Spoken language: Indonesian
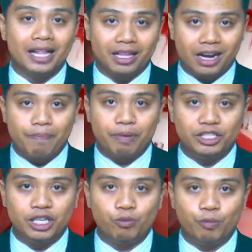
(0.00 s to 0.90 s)
antara
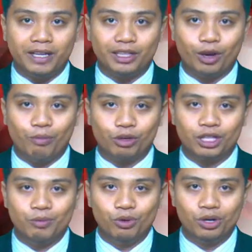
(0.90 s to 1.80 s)
PJ Bupati Lombok
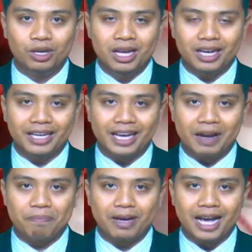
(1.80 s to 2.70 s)
Timur
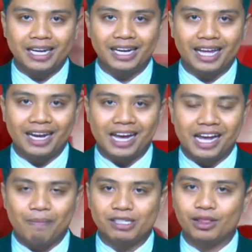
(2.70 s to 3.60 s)
dengan Pengadilan
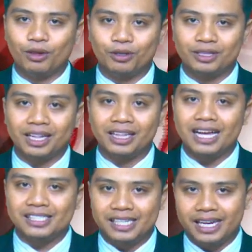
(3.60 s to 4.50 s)
Agama Selong
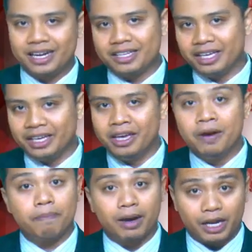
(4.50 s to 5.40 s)
tentang sinergi
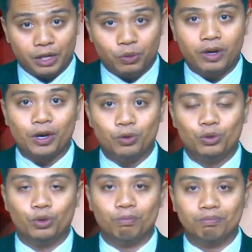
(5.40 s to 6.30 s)
perlindungan
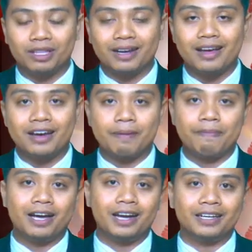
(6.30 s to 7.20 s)
hukum terhadap
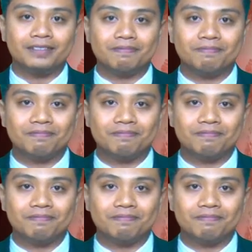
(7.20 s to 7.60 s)
anak.